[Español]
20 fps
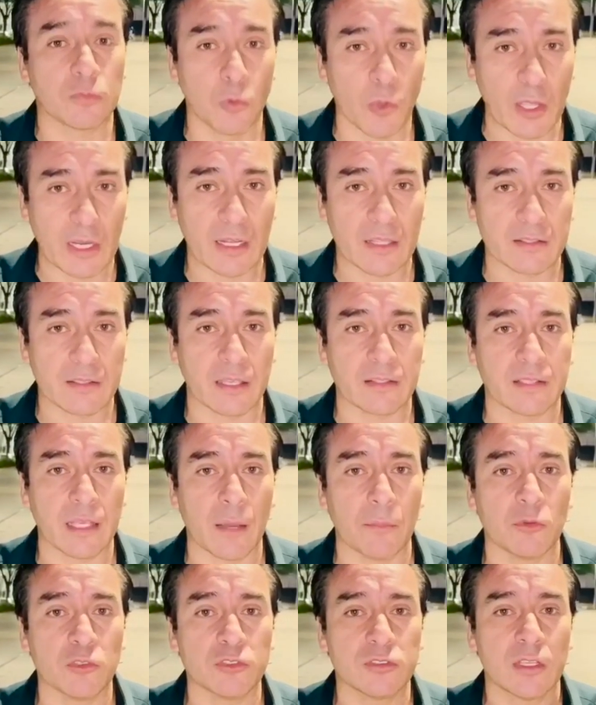buenas, que
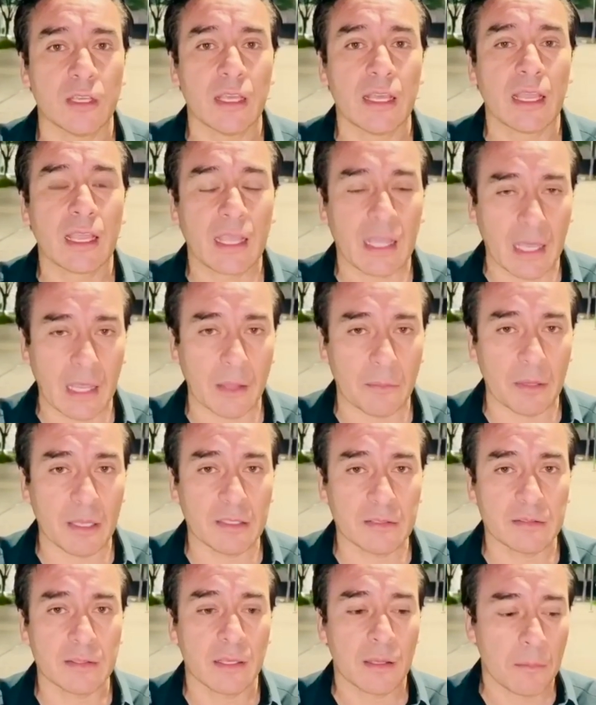seamos cada
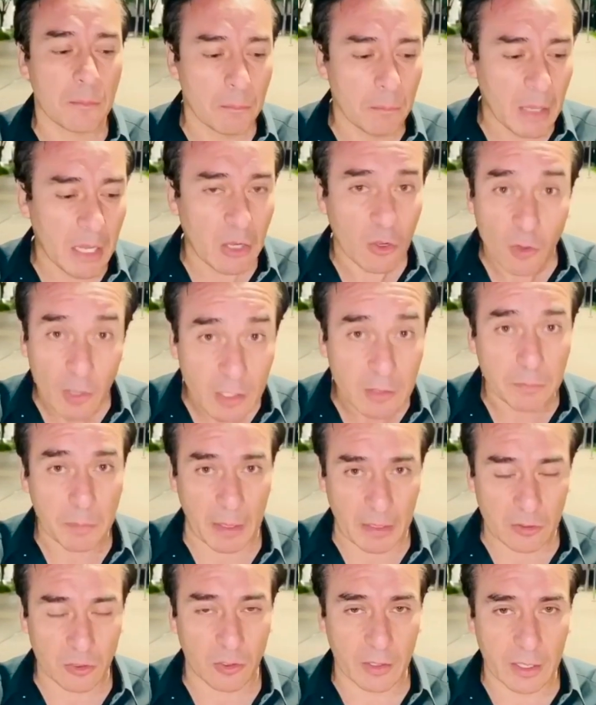vez mejores
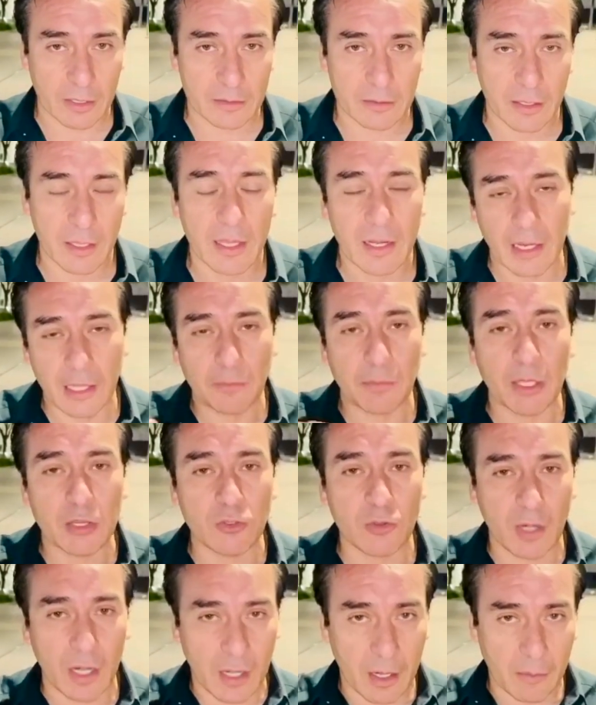personas. Les
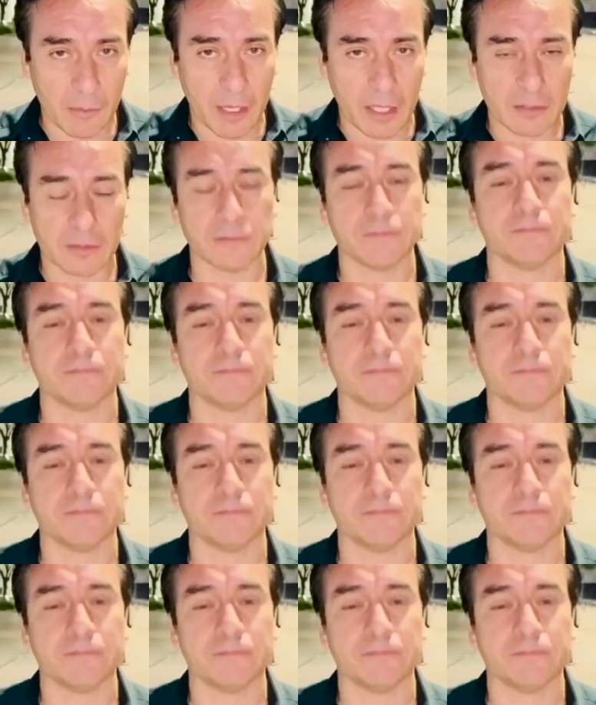mando un gran abrazo.